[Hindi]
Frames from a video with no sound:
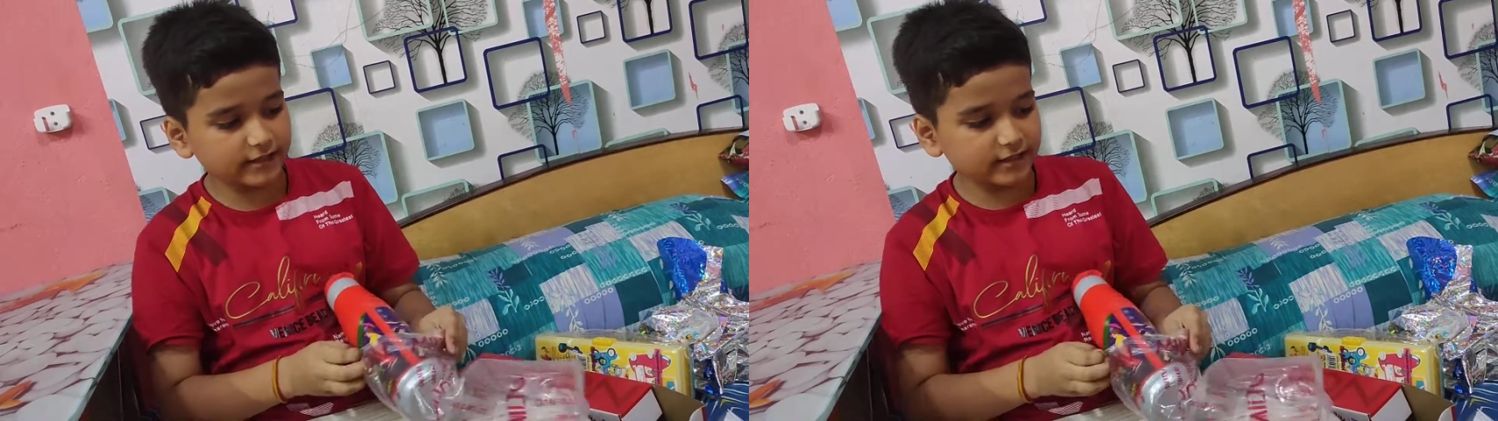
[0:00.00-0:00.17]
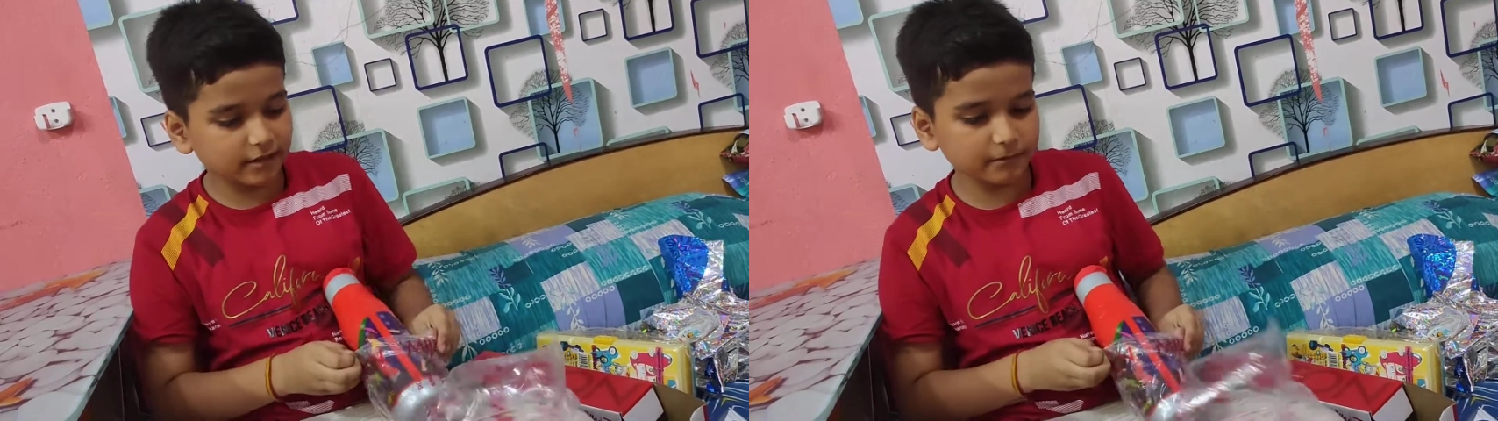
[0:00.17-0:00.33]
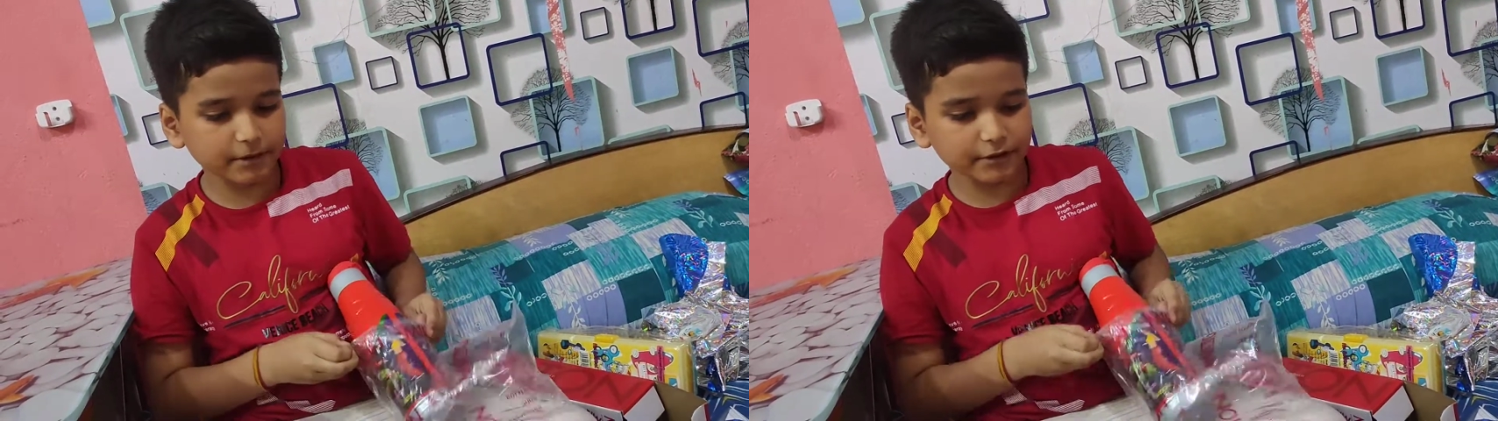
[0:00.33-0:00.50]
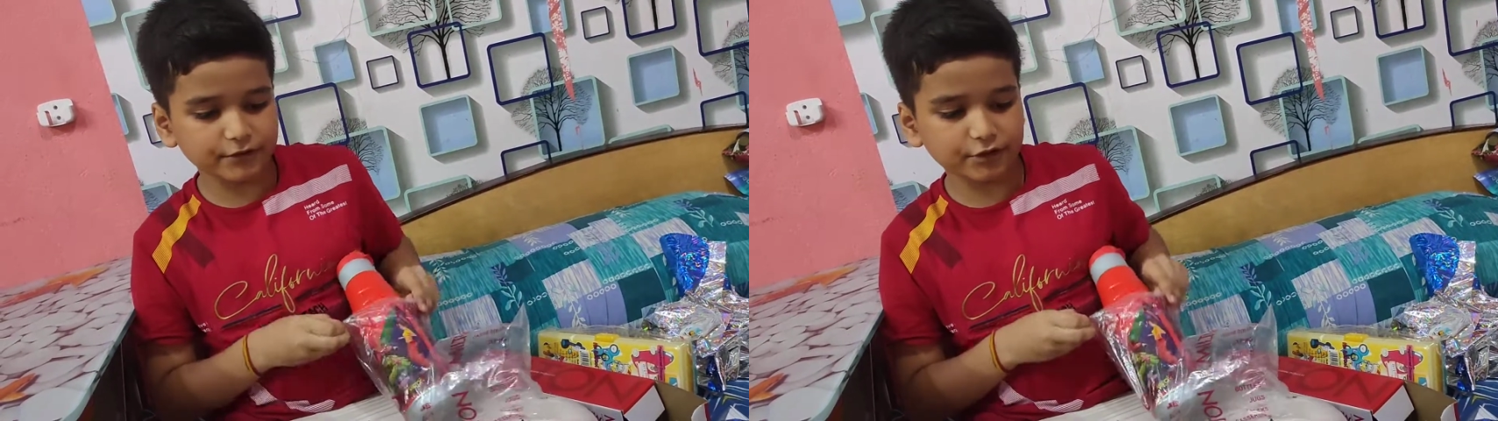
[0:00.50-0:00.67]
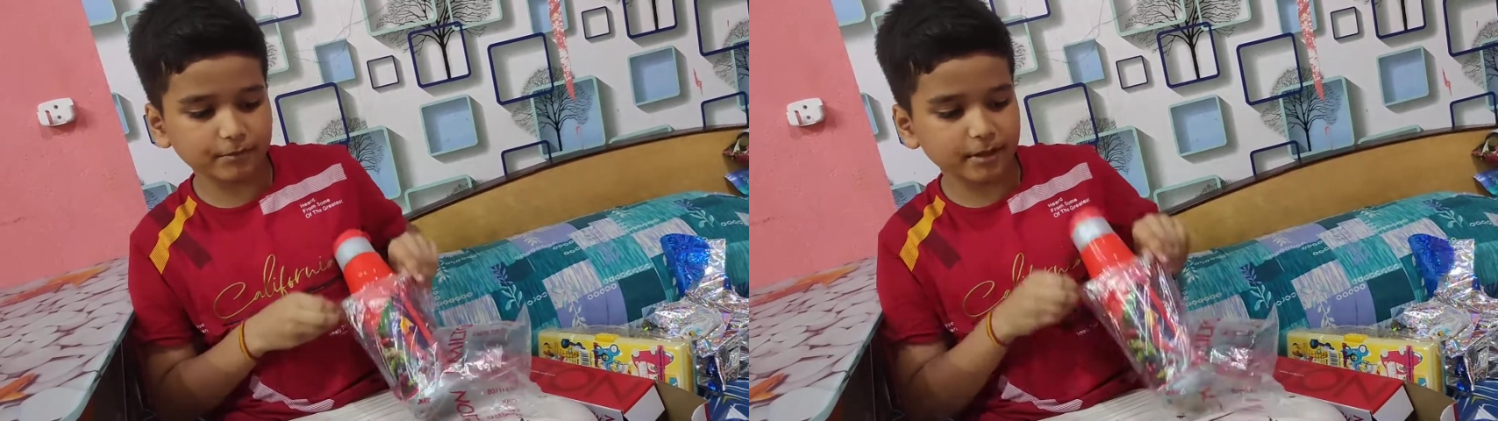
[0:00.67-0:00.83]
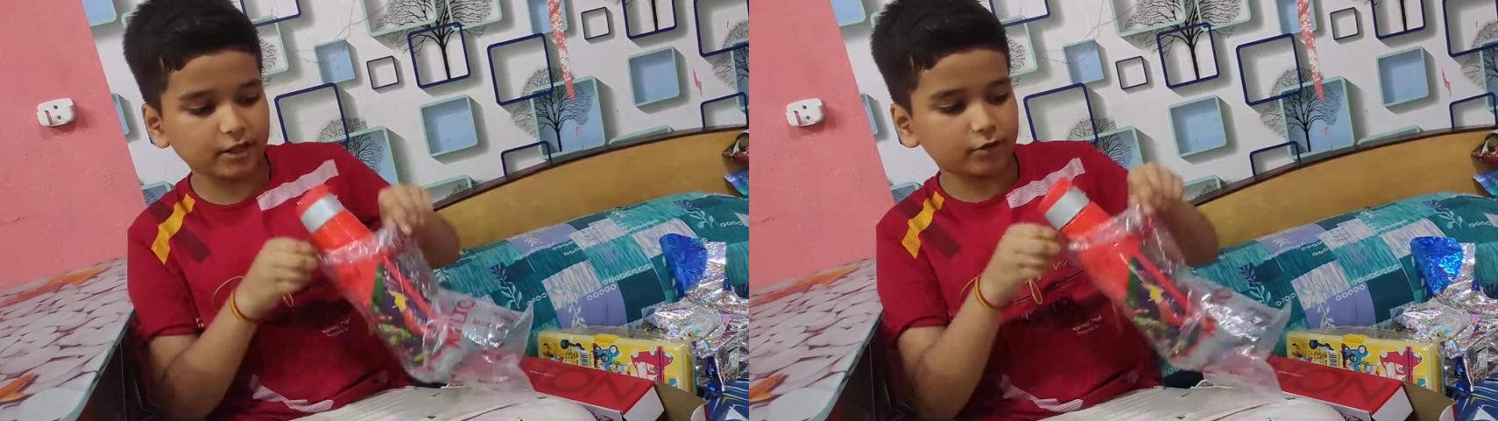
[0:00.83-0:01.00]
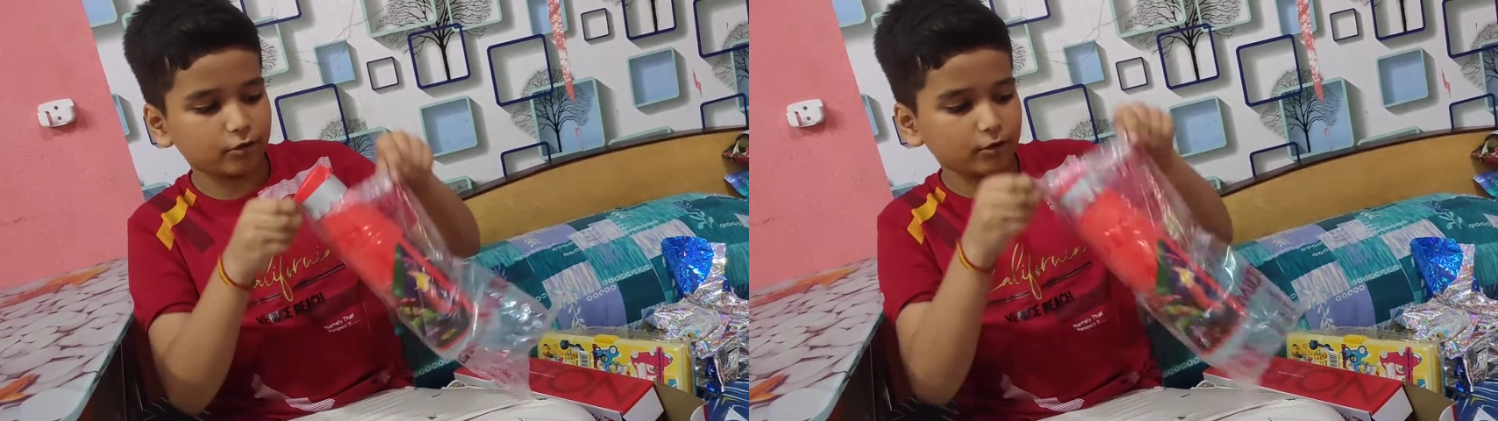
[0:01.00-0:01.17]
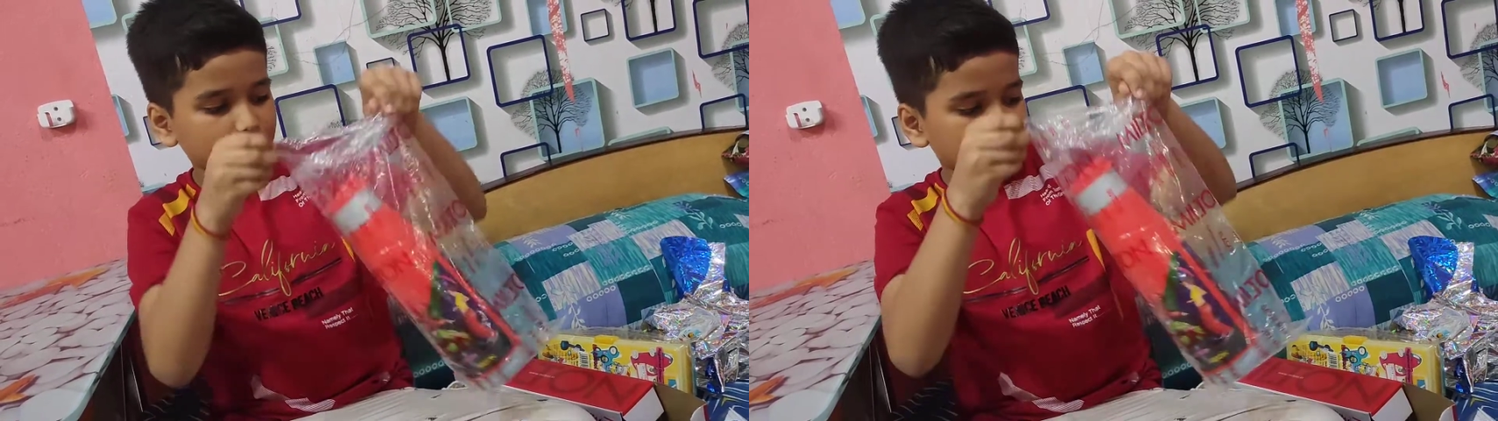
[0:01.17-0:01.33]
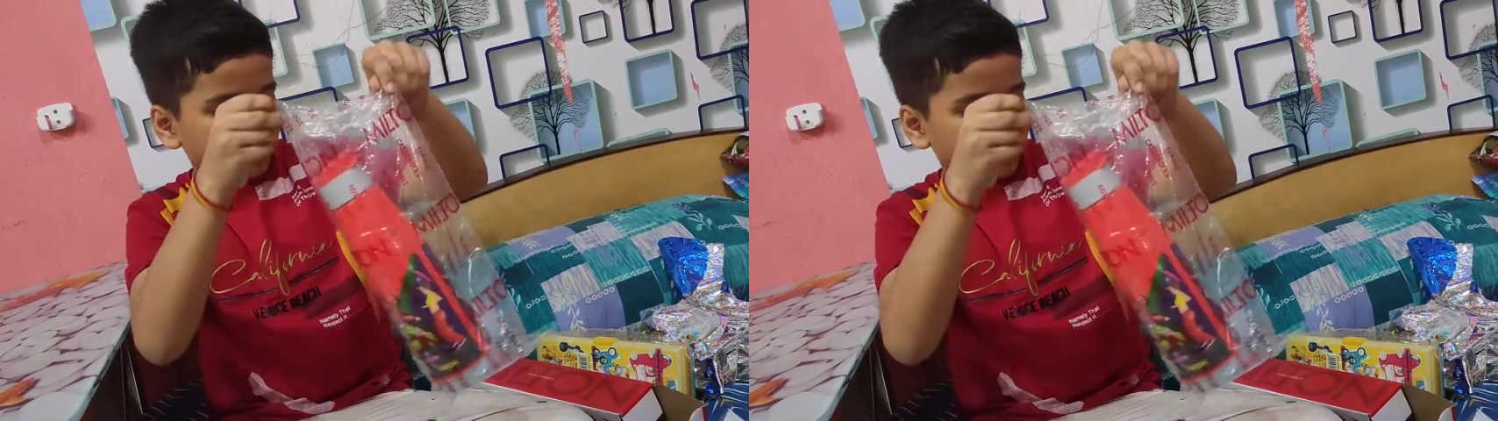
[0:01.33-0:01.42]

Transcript: सब तो मैंने खोल